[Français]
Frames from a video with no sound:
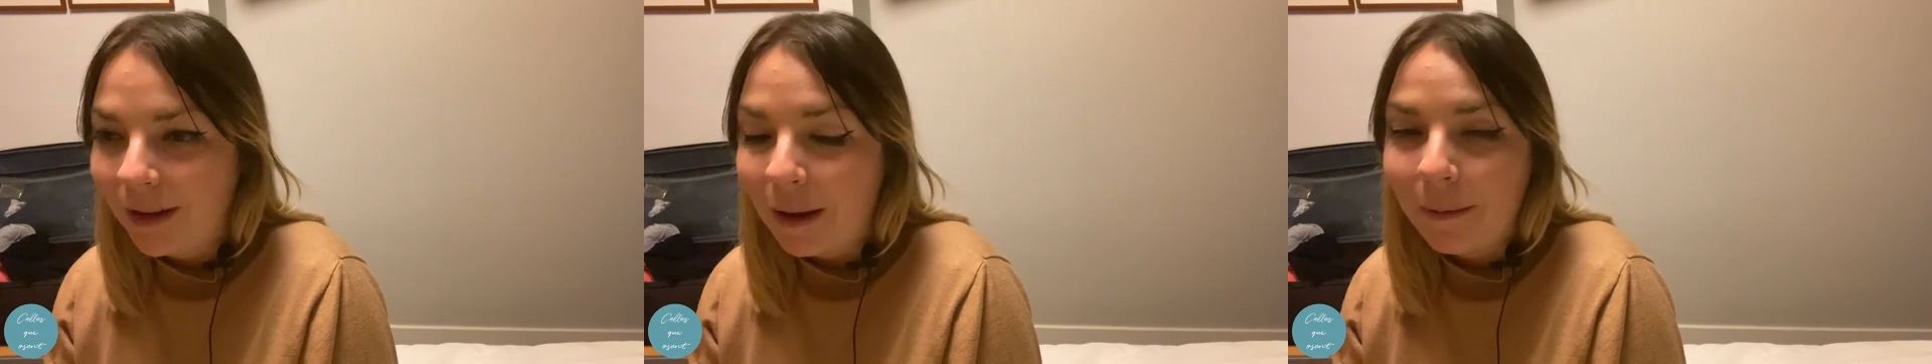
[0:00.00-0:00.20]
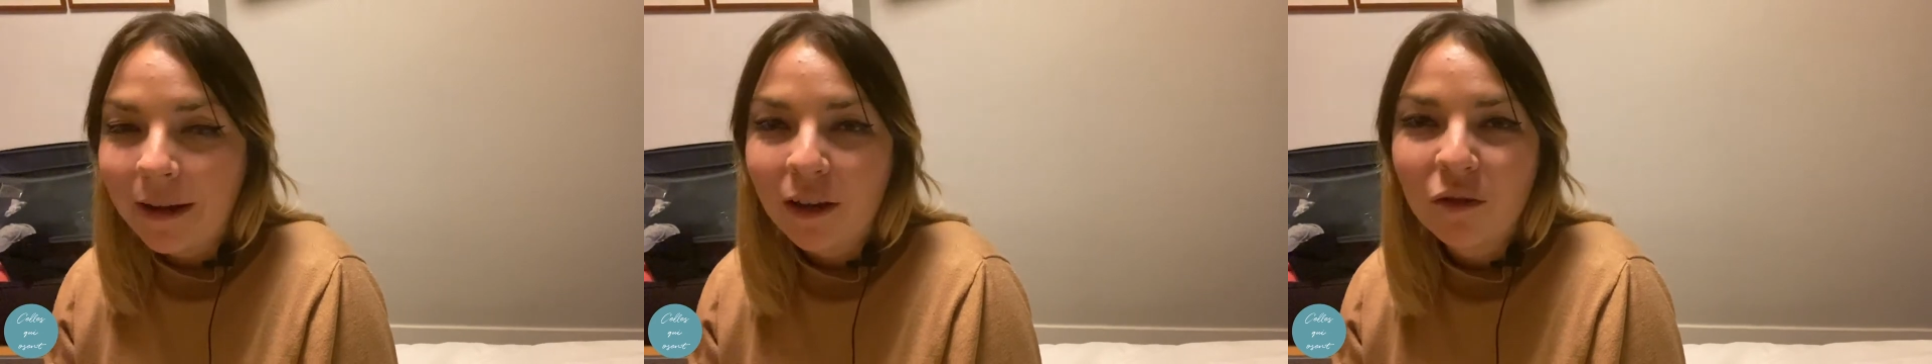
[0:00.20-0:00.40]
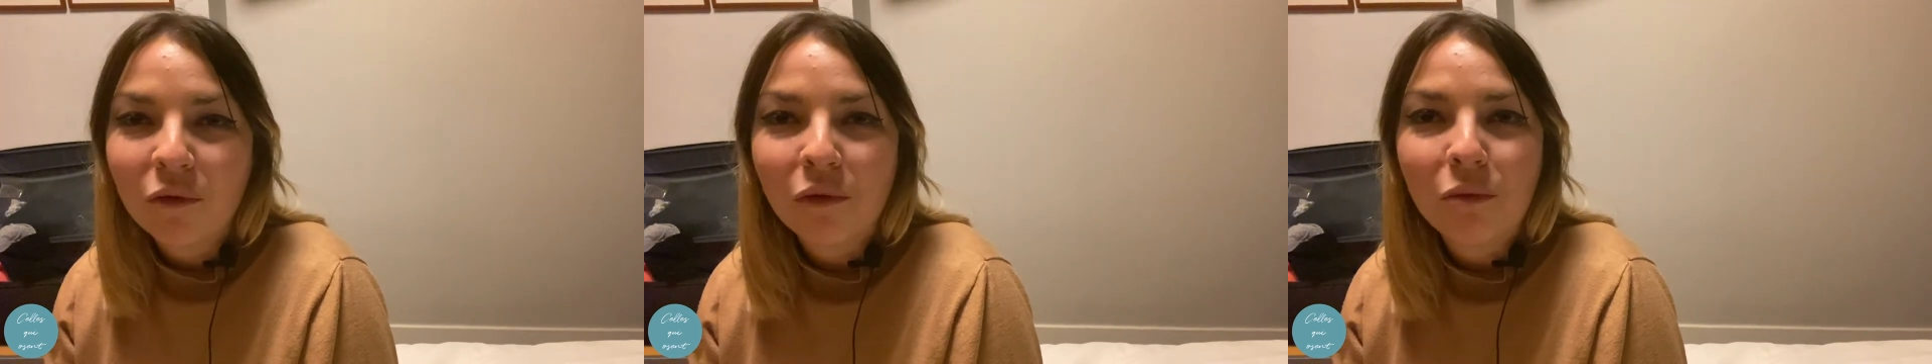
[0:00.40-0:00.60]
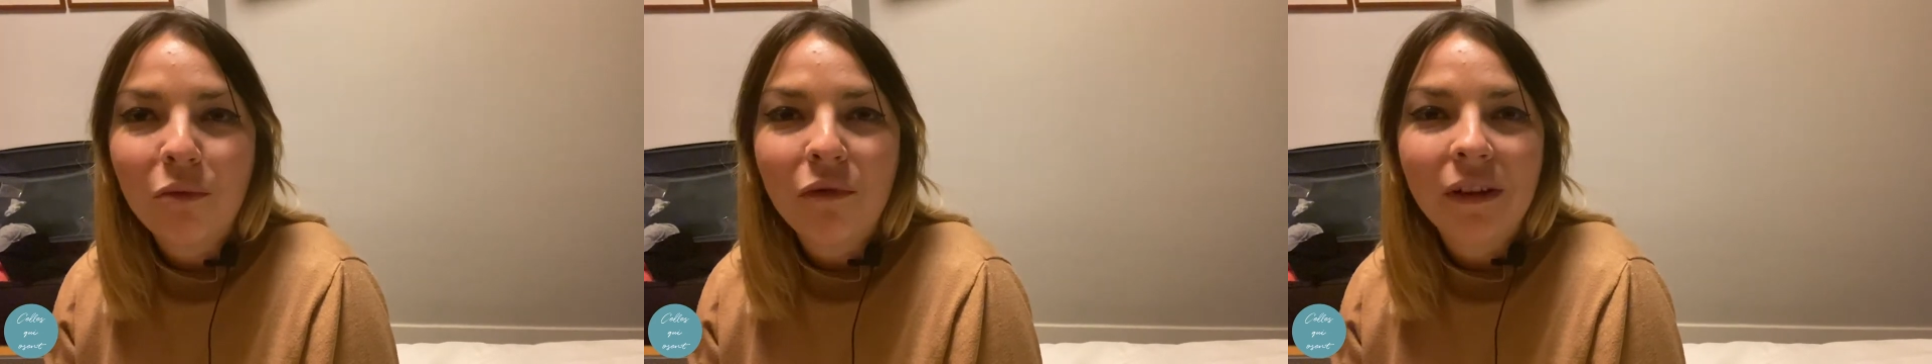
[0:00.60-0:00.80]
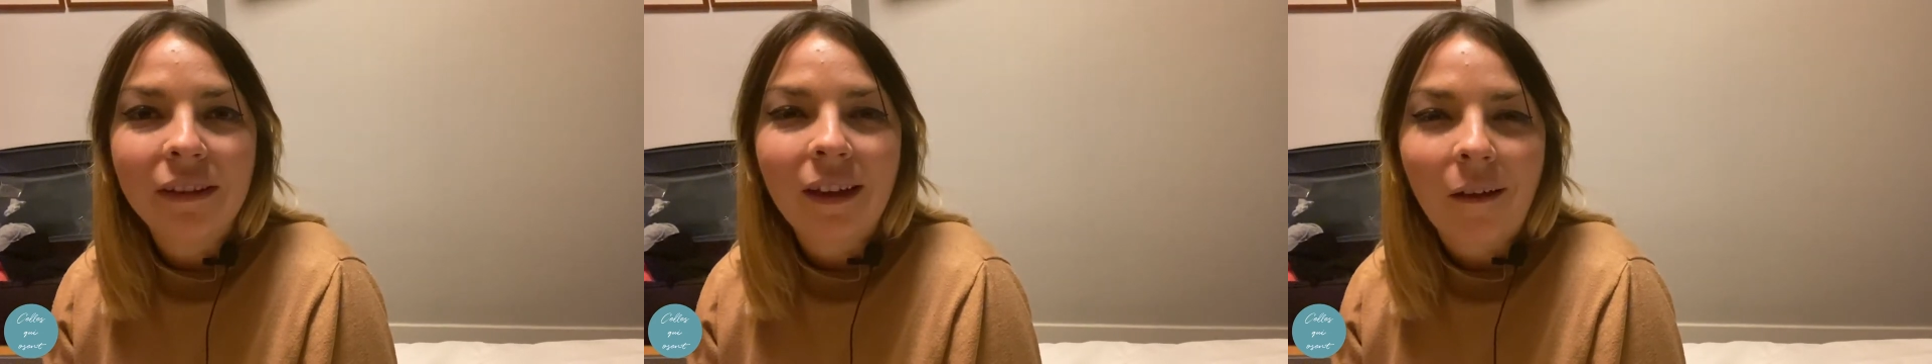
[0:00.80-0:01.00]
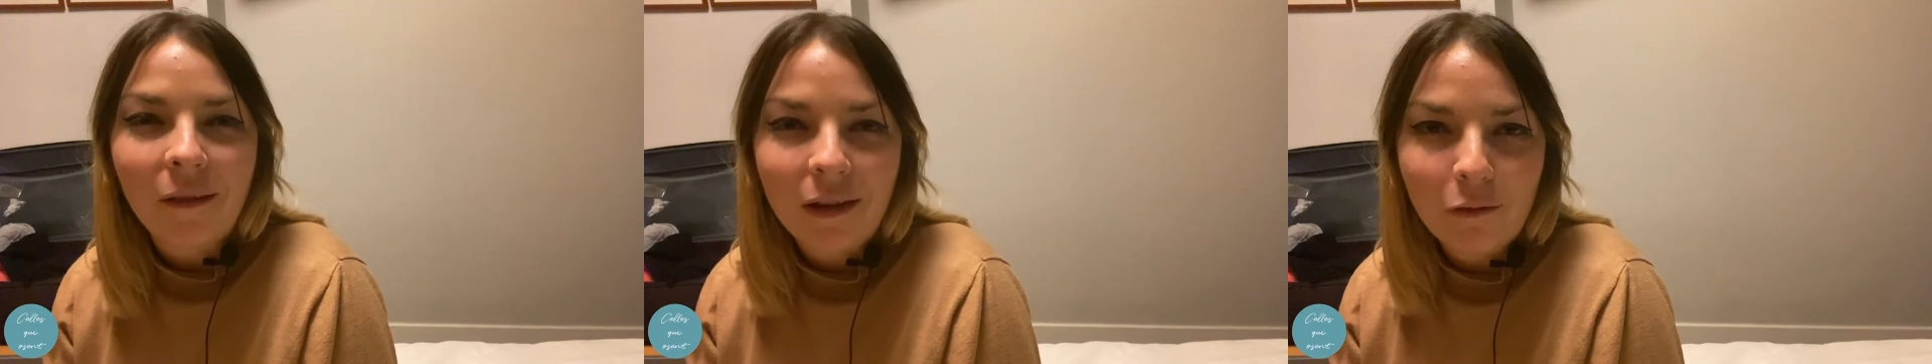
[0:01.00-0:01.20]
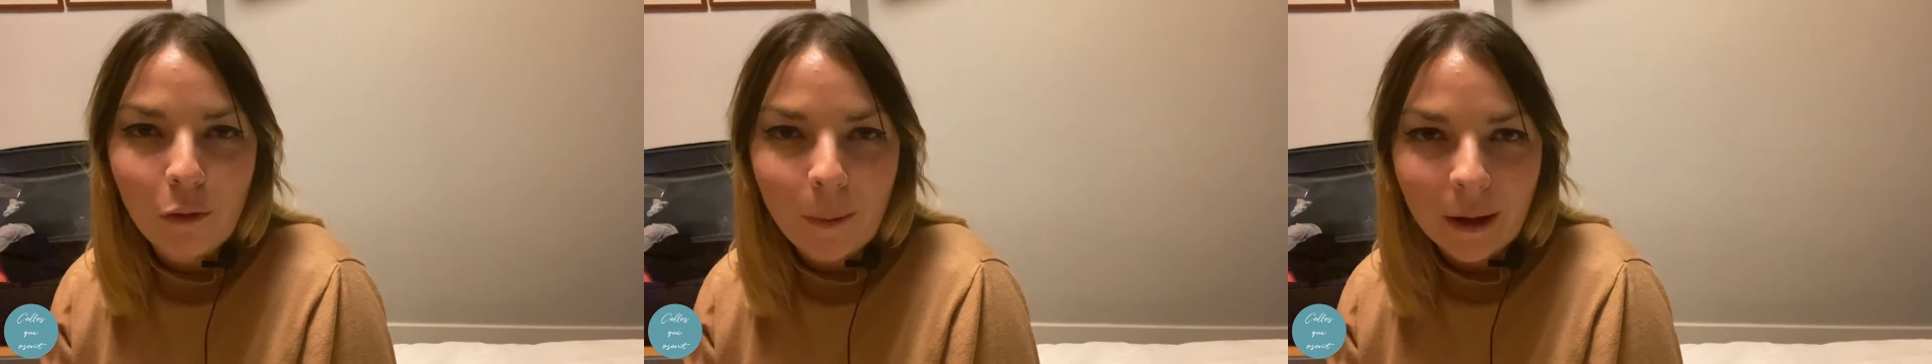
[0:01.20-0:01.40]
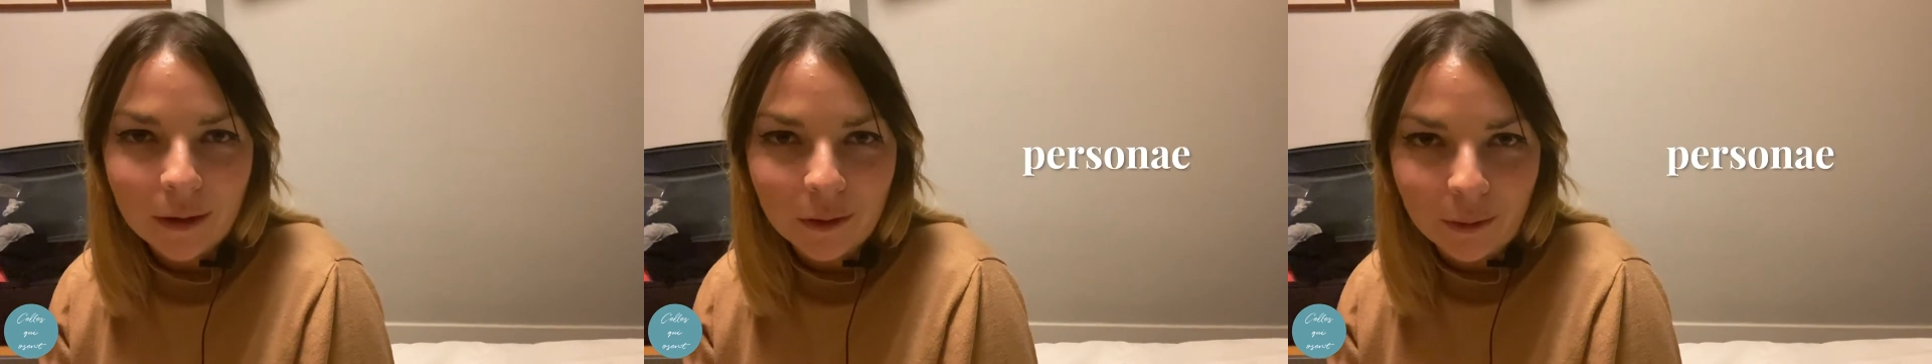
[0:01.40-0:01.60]
la manière dont vous pouvez travailler vos
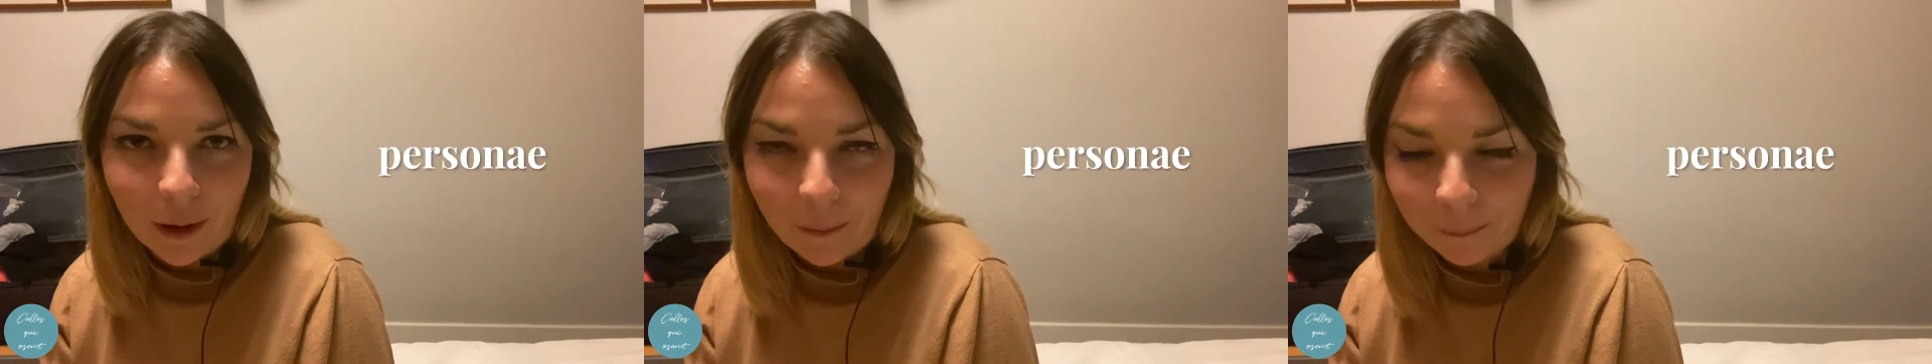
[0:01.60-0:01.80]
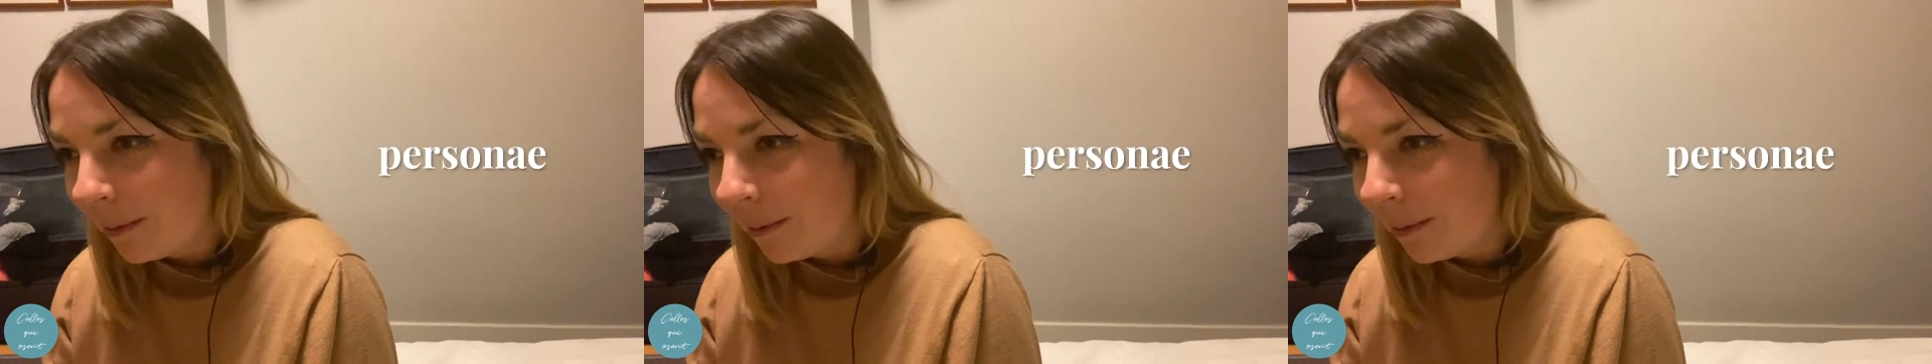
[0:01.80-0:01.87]
personas.